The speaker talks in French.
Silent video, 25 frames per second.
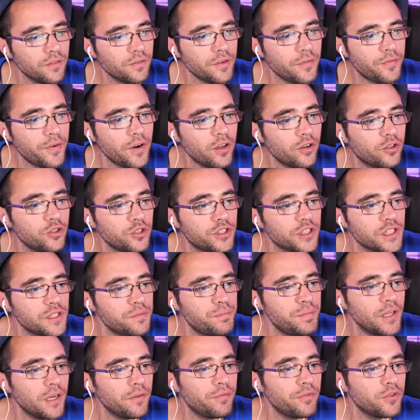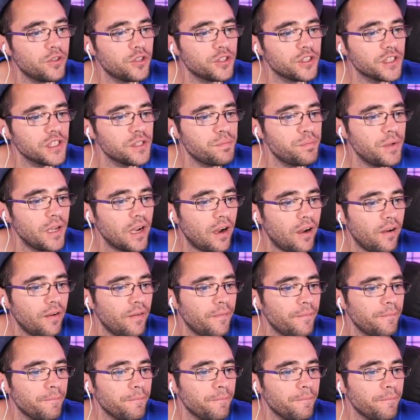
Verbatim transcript: Va falloir que je respire, faut que je respire.